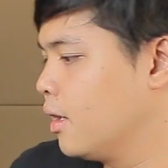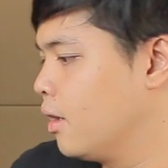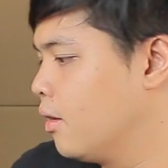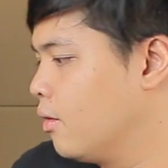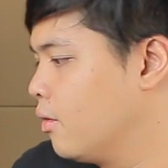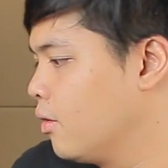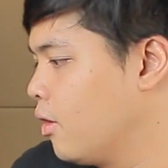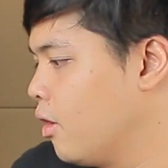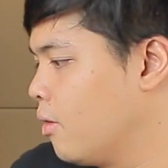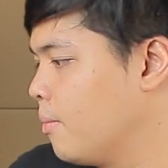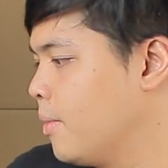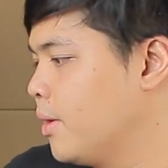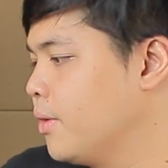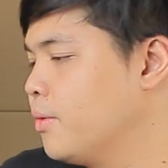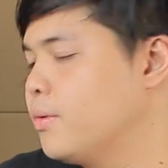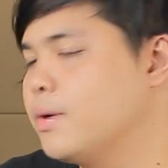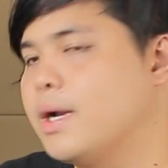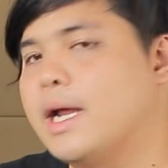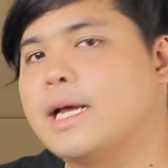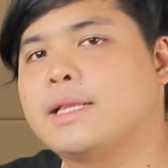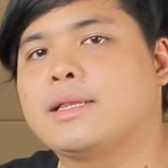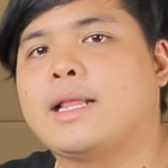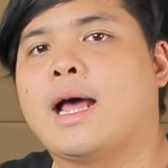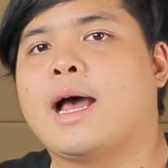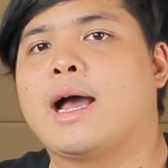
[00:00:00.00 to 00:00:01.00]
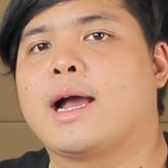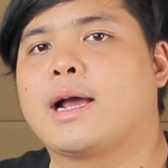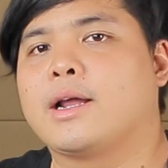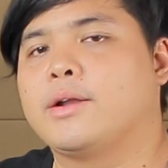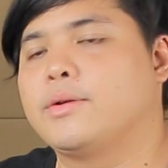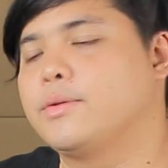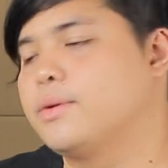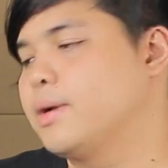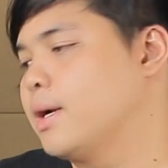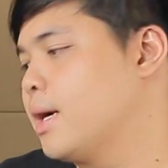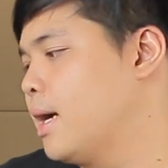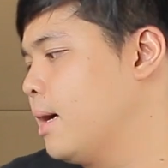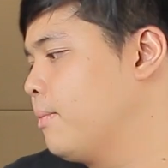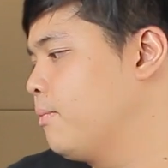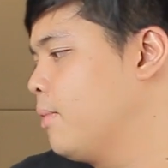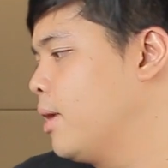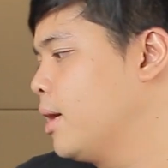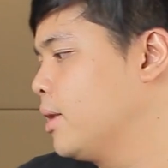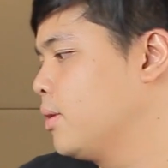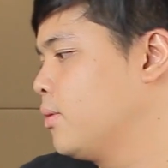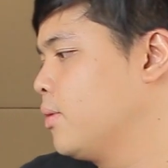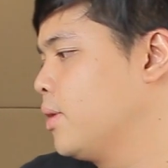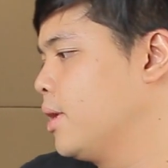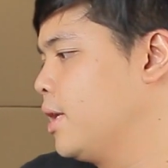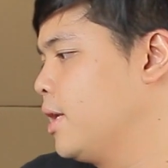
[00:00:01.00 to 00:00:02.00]
เราลองมาดูหน้าตากันดูนะครับ
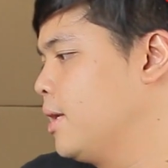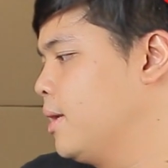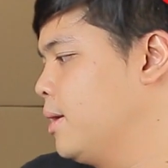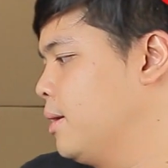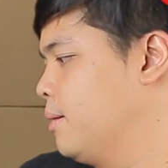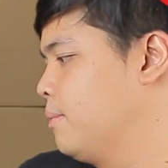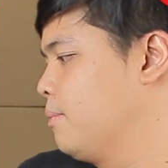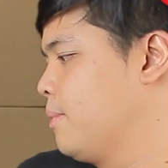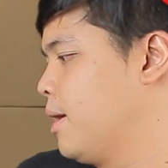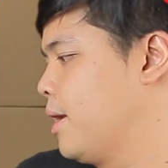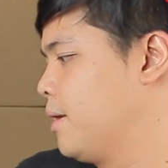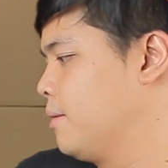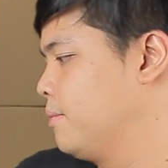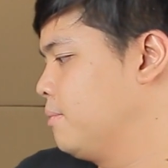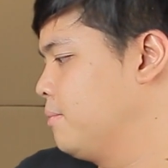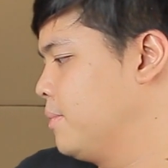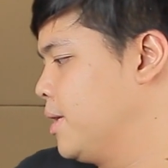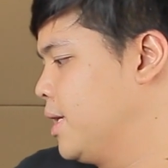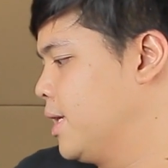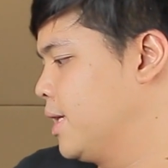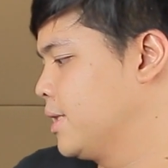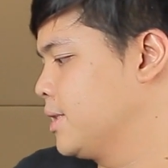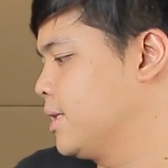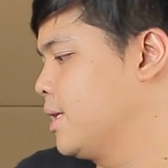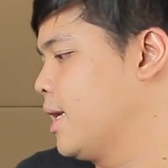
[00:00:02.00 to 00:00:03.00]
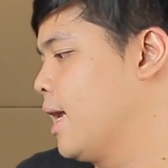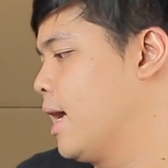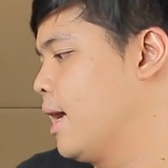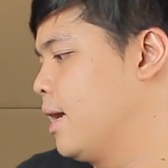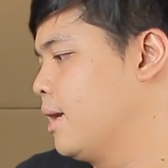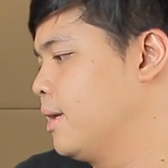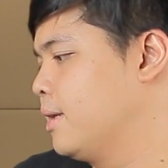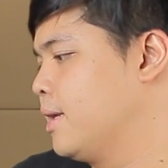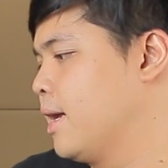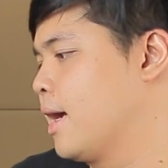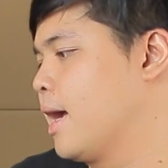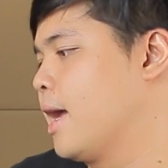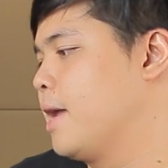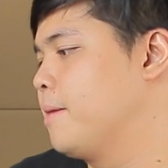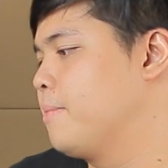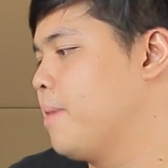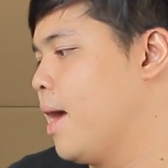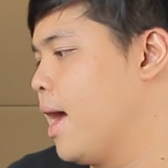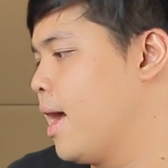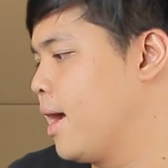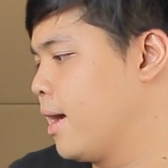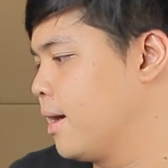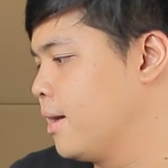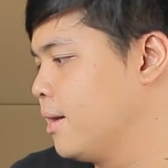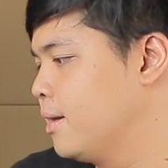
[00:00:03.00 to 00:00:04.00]
ว่าตัวนี้มันมีลักษณะยังไงบ้าง